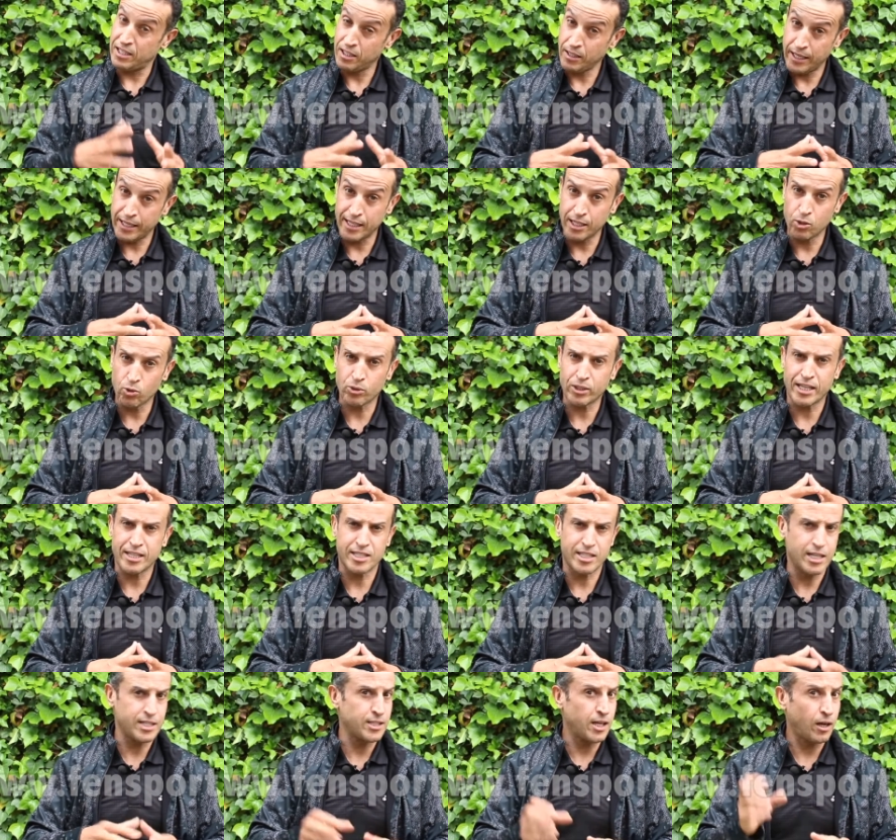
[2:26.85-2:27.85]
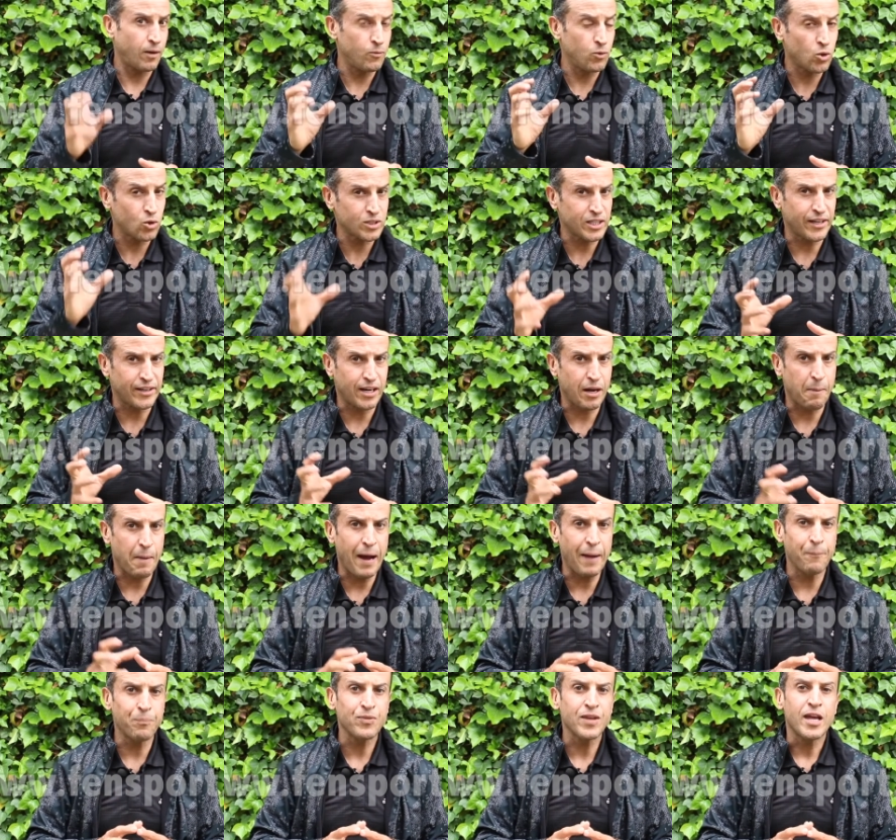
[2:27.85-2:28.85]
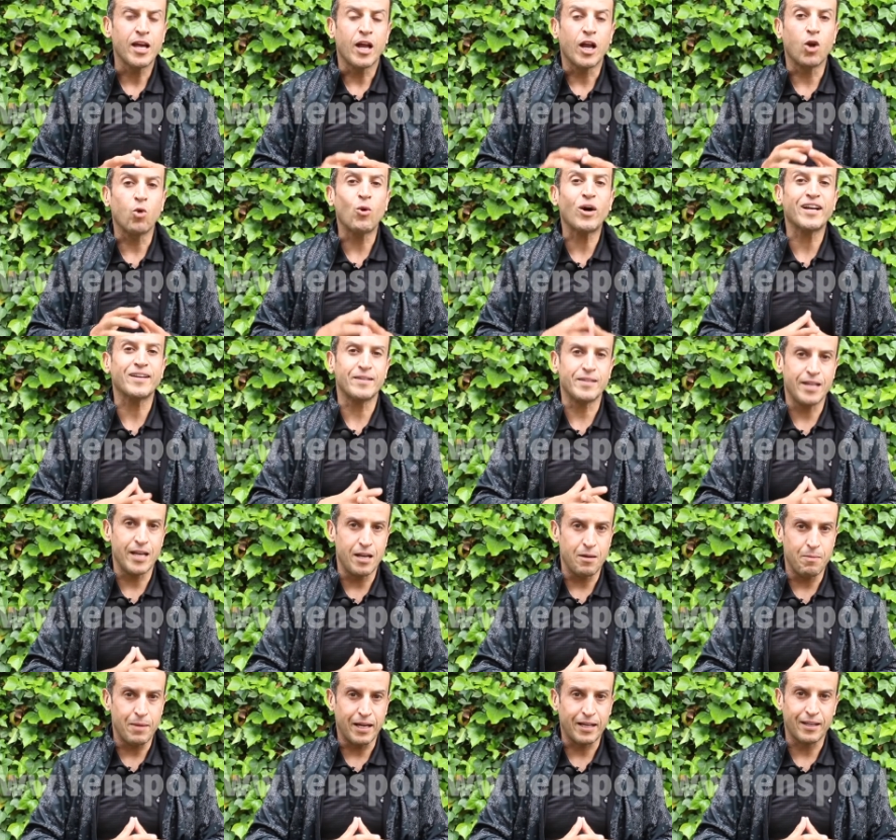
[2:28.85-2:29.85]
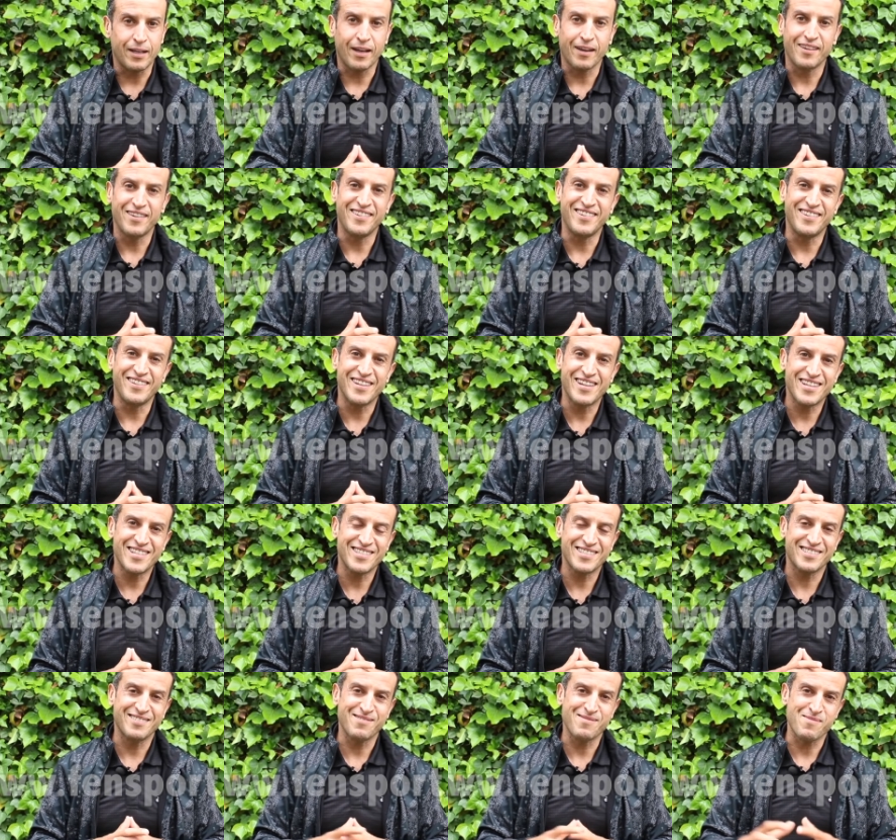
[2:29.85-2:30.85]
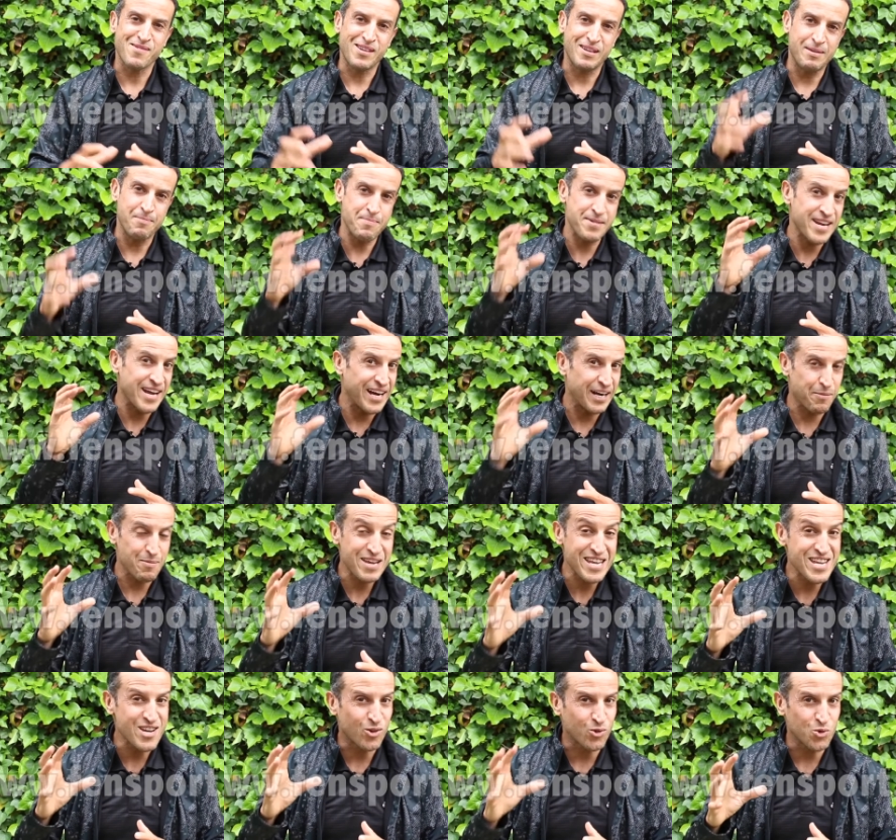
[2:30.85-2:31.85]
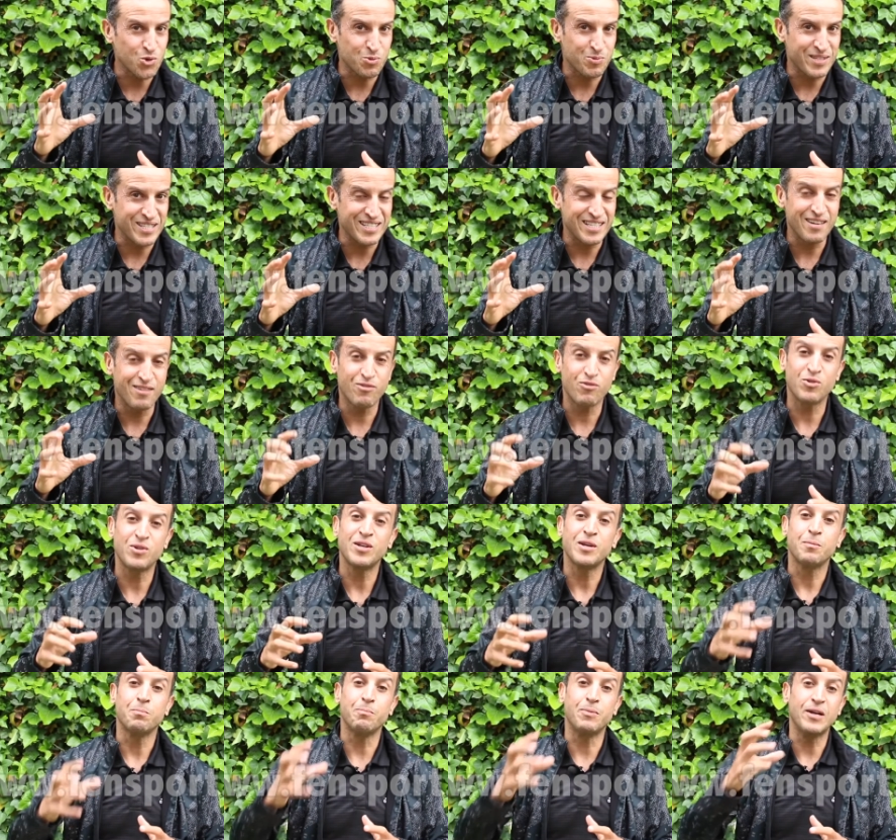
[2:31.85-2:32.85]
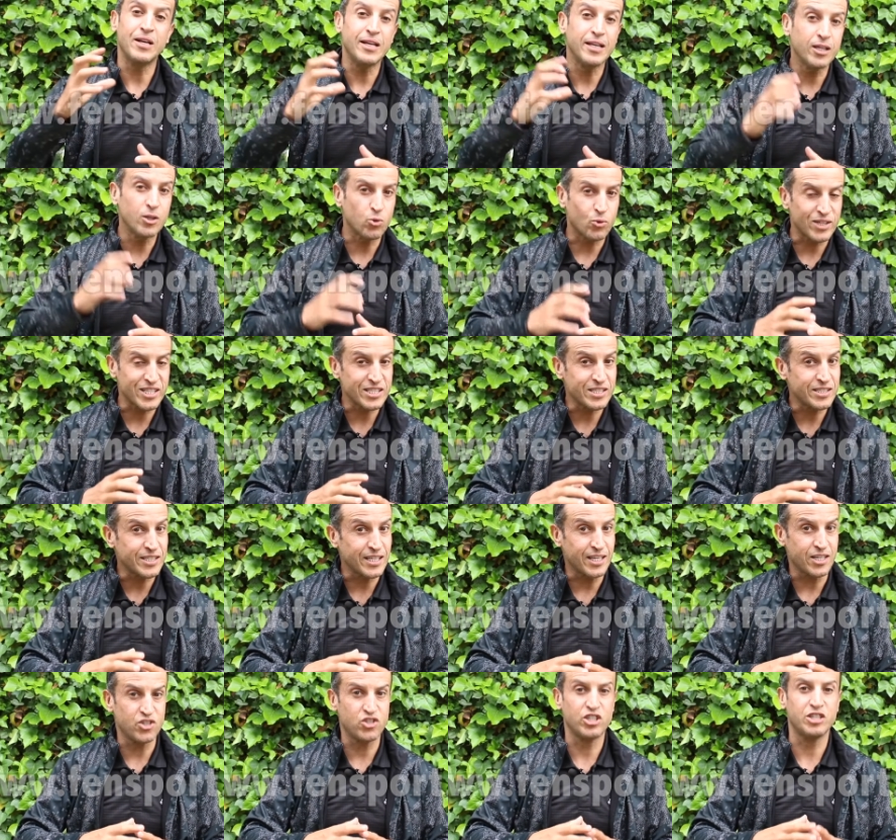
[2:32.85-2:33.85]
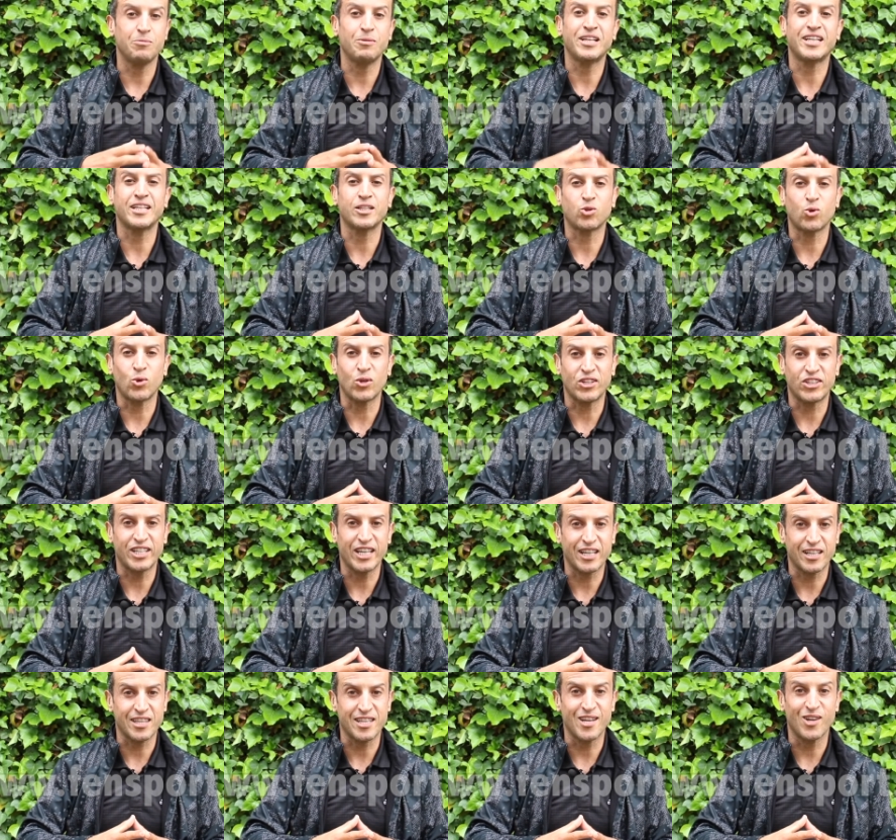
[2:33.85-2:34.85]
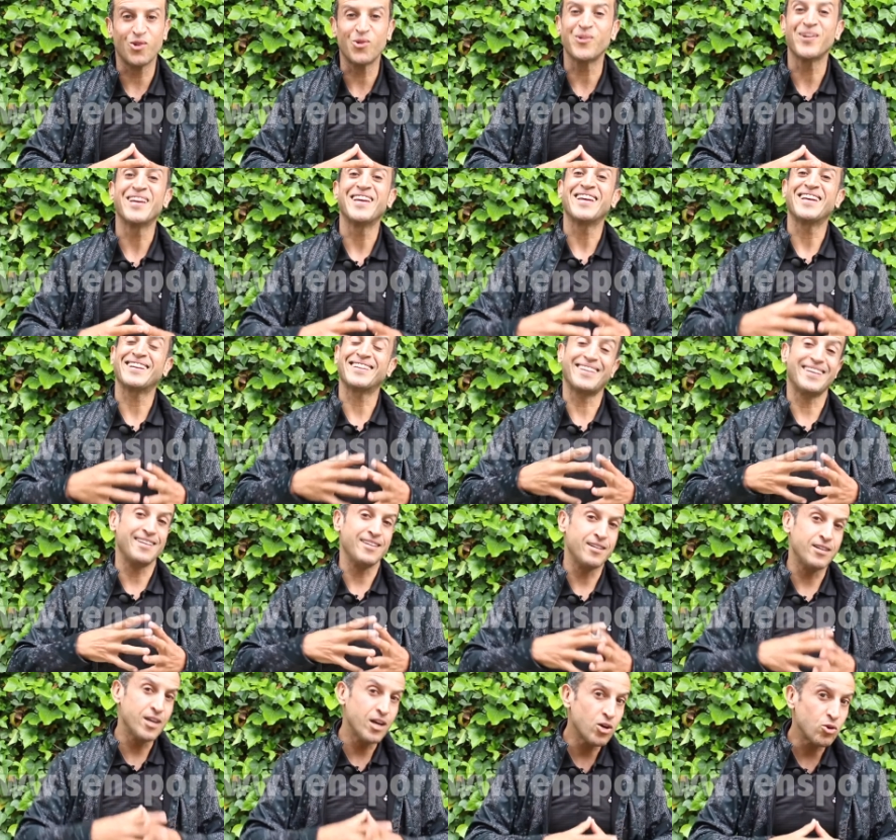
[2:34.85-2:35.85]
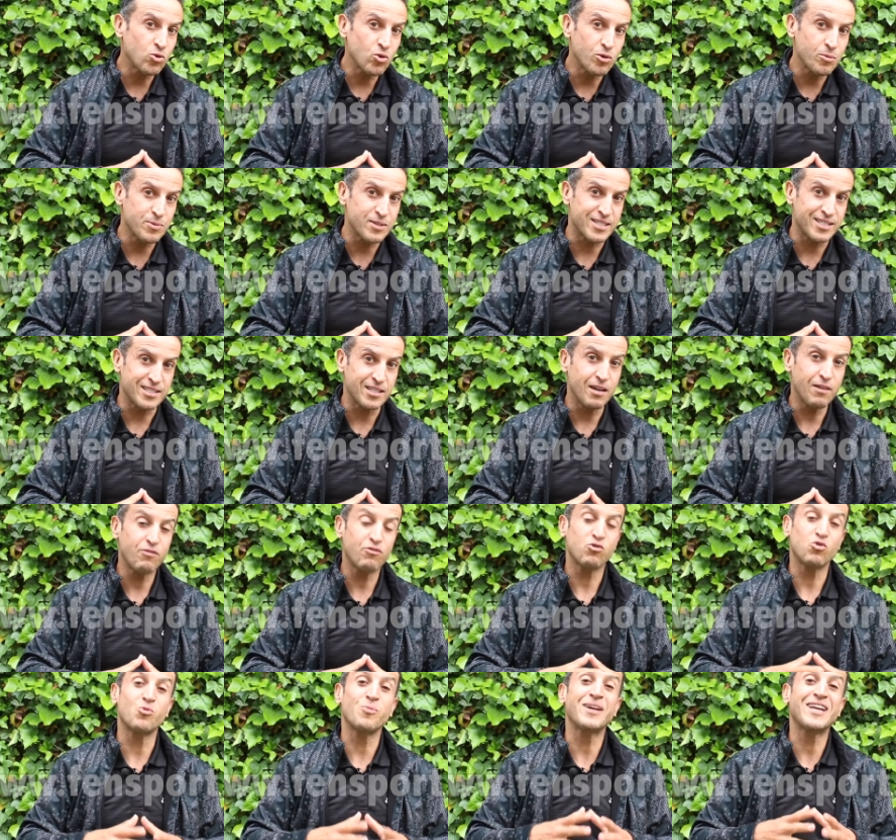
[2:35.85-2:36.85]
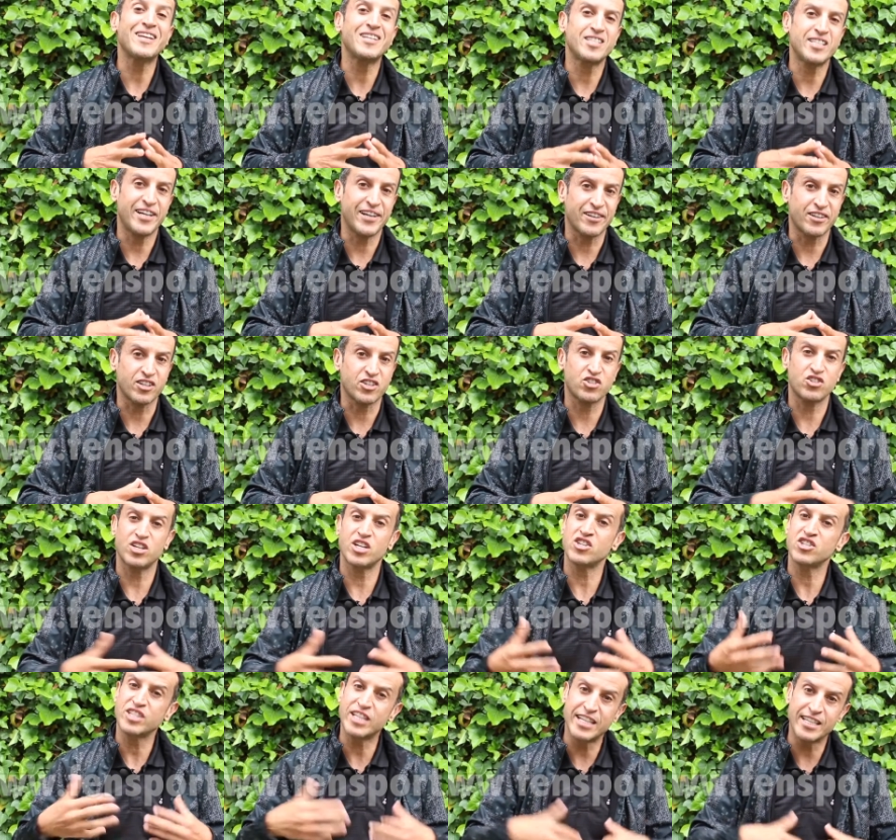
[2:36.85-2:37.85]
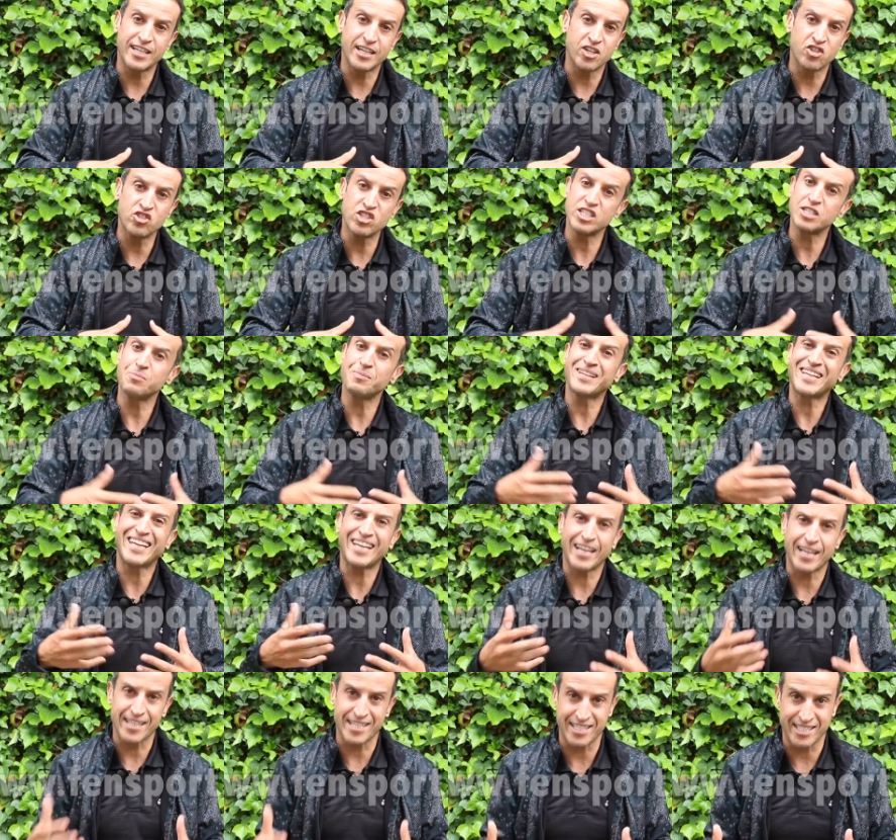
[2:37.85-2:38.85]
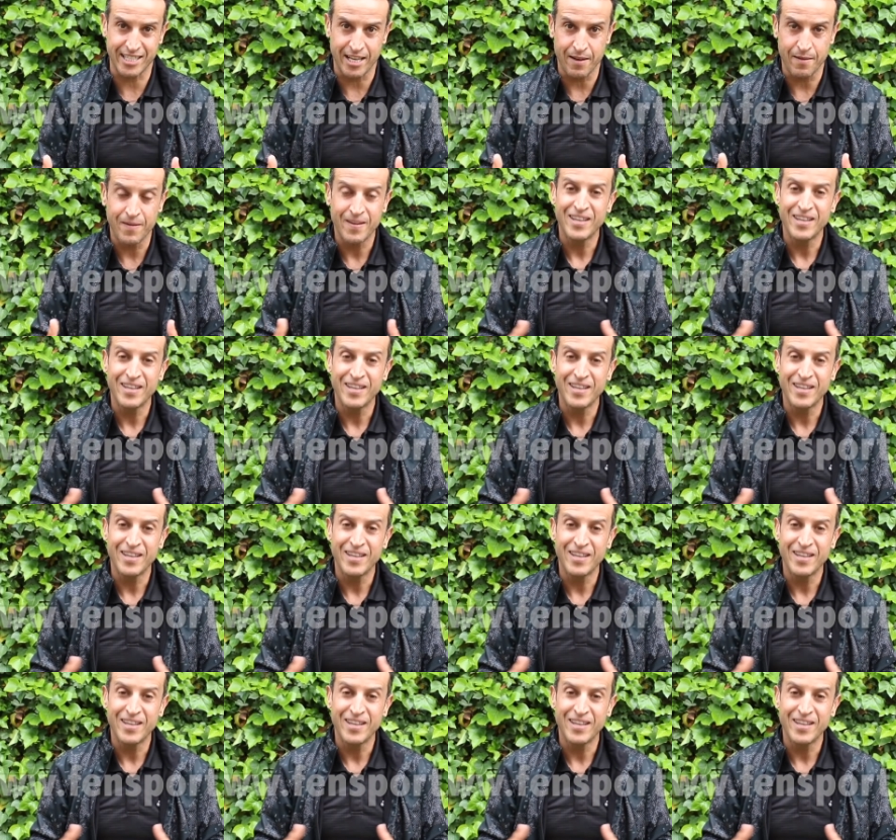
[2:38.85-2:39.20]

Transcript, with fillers: هذه النقطه الثالثه النقطه الرابعه الوقت ديال الماكله الناس بالنهار ما كياكلوش بزاف بالليل ورا 6 العشيه ملي كيدخل للدار ديالو كياكل بزاف وما كيتحركش اش كيدير الجسم كيخزن